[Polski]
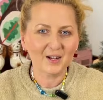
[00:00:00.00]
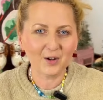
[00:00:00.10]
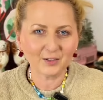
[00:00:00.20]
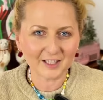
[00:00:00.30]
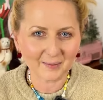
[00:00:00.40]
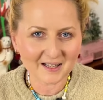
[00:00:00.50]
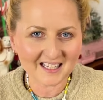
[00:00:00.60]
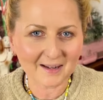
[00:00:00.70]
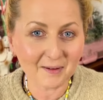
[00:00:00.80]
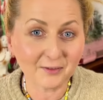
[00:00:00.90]
Kotek będzie
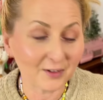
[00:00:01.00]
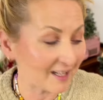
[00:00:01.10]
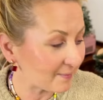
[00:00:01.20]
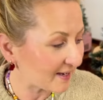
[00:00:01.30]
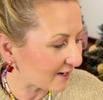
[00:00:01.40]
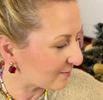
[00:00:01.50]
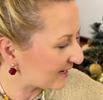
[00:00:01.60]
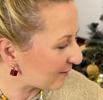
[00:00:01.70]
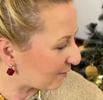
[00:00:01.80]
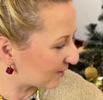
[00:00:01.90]
na pewno zabierał mi
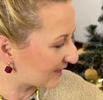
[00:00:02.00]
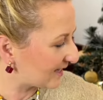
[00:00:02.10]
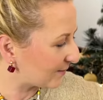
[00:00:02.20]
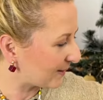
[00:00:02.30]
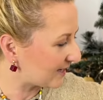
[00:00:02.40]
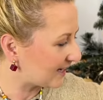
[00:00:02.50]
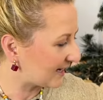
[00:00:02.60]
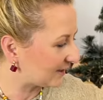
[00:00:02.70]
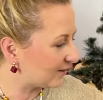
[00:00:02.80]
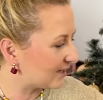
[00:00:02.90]
gałązki. Zobaczcie,
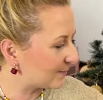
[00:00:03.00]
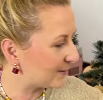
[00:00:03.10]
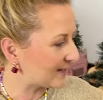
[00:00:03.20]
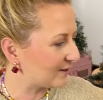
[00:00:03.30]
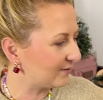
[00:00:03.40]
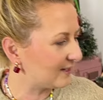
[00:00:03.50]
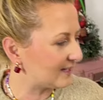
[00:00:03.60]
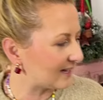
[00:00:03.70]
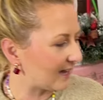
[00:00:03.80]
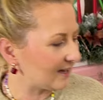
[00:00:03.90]
jaka to jest
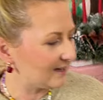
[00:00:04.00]
pracownica.